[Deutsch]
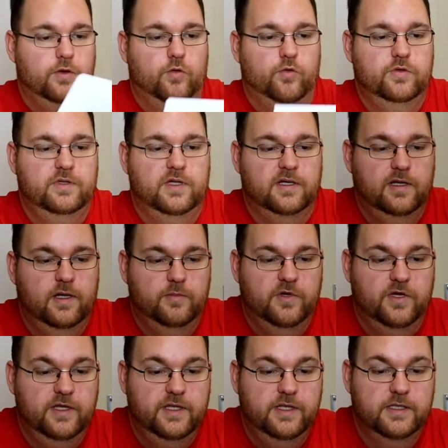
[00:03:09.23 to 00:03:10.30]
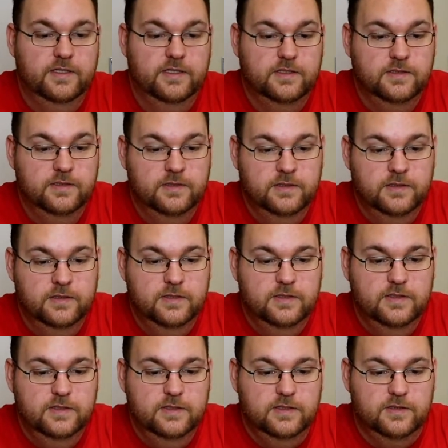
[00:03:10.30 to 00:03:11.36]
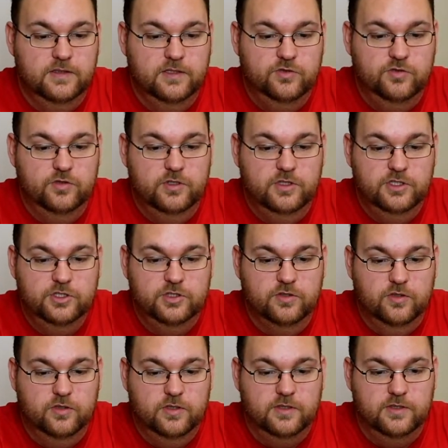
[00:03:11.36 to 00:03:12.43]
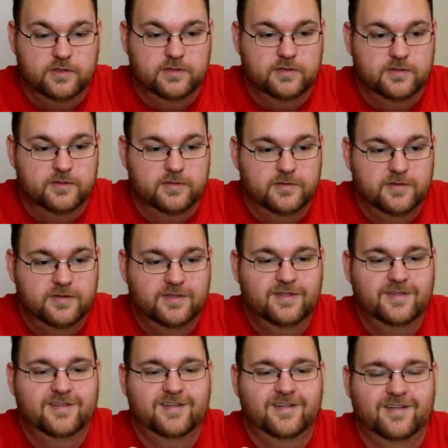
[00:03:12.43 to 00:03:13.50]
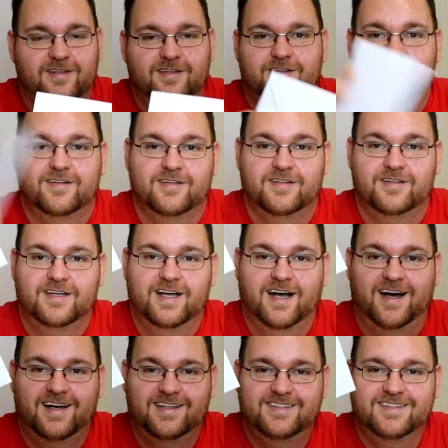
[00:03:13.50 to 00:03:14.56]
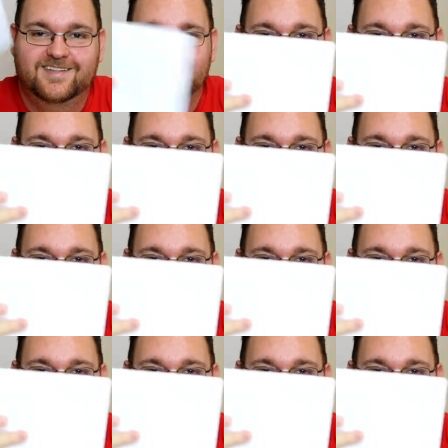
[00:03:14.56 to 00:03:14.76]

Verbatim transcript: Und dann haben wir hier natürlich noch äh, eine Karte.